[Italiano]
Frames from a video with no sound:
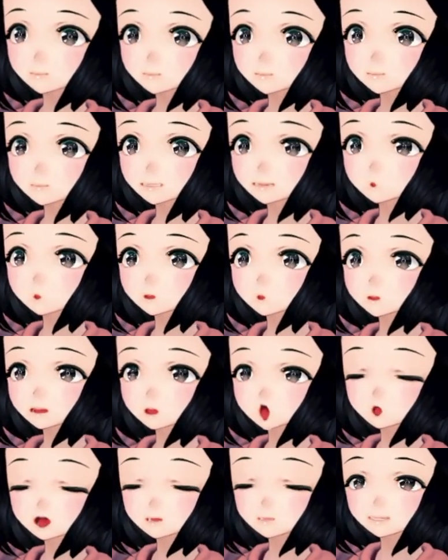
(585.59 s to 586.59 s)
comunque
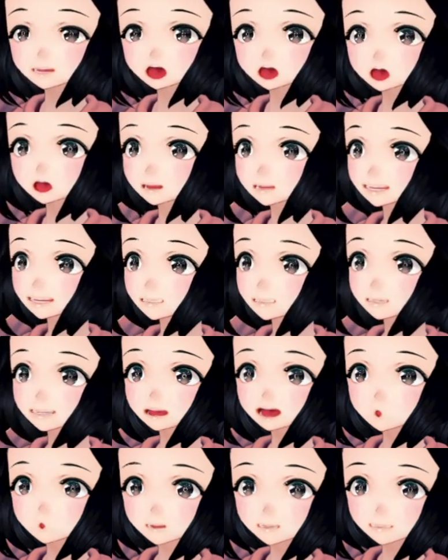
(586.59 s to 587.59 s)
quando caricherò
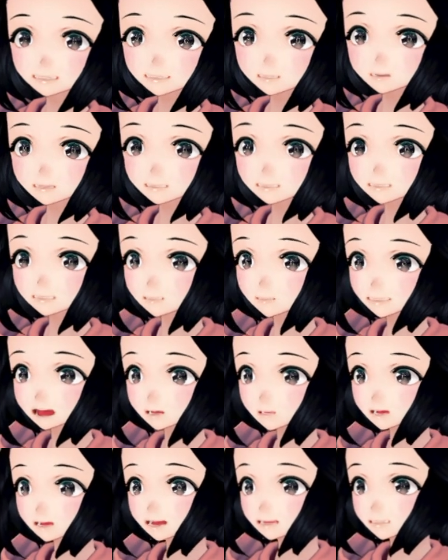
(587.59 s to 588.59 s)
questo video già non sarà
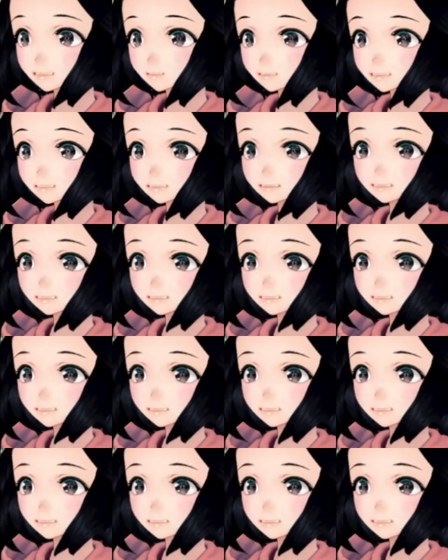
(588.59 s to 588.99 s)
più gratis,